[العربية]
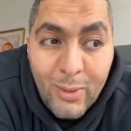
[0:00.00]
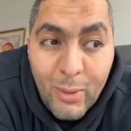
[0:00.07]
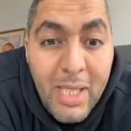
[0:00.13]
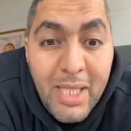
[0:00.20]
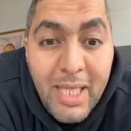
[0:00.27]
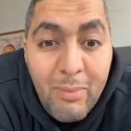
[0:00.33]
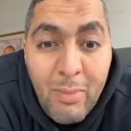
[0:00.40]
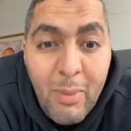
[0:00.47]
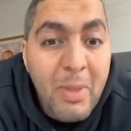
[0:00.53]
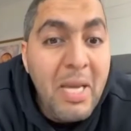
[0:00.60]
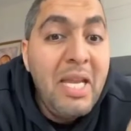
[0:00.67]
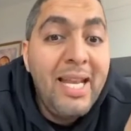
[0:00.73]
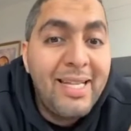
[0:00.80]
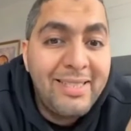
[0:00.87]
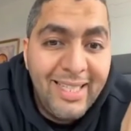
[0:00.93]
ولكن ما
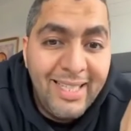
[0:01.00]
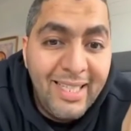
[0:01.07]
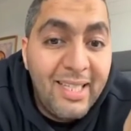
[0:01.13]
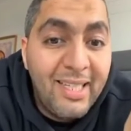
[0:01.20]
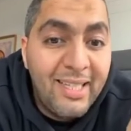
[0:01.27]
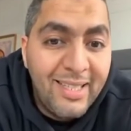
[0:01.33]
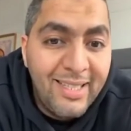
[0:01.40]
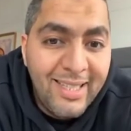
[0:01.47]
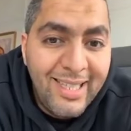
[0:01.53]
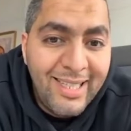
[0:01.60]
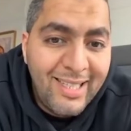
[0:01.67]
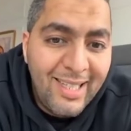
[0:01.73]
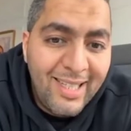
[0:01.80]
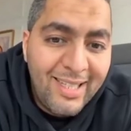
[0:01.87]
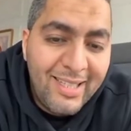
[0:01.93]
بيناش عليه
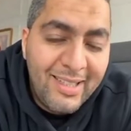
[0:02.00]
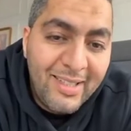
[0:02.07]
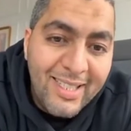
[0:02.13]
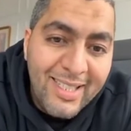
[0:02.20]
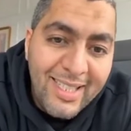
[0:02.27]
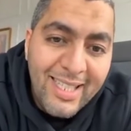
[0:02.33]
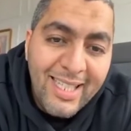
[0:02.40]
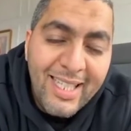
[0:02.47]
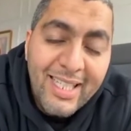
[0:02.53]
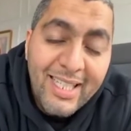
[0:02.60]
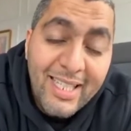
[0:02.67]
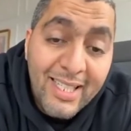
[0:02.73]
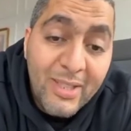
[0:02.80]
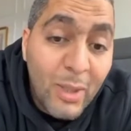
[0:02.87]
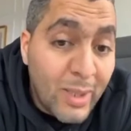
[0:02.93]
اطلاقا
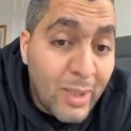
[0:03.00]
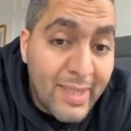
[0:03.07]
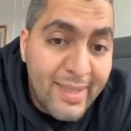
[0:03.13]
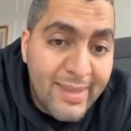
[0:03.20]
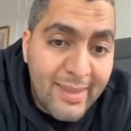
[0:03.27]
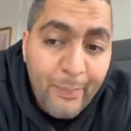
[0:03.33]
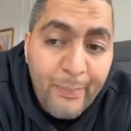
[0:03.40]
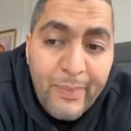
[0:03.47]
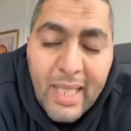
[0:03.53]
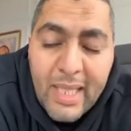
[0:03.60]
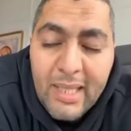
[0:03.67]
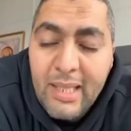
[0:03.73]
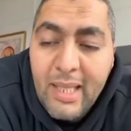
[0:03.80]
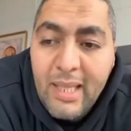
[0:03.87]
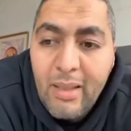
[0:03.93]
دونك سي سا
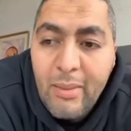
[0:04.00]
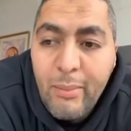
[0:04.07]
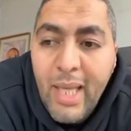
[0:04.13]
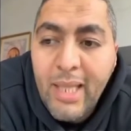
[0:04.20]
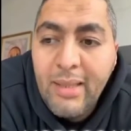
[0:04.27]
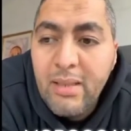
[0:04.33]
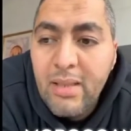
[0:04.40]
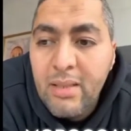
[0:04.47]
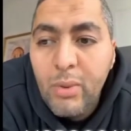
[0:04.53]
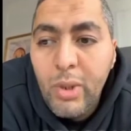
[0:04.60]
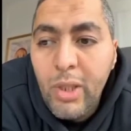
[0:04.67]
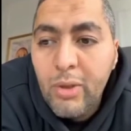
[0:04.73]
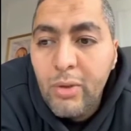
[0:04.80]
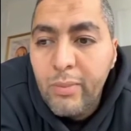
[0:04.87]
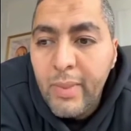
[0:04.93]
ما غاديش
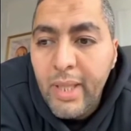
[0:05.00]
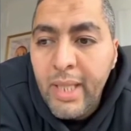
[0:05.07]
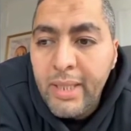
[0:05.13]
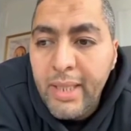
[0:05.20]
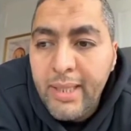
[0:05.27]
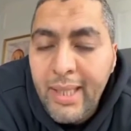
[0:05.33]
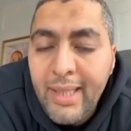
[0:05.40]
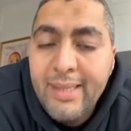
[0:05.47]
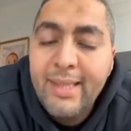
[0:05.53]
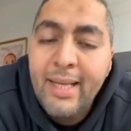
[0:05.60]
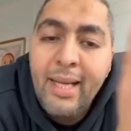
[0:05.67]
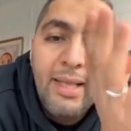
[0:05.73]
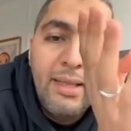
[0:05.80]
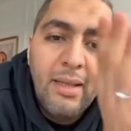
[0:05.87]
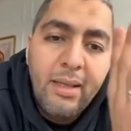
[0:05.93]
نقول لكم انايا حيت
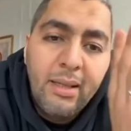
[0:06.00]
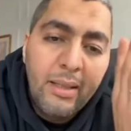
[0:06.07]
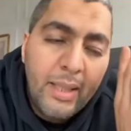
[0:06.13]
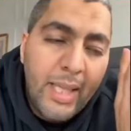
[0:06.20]
هذا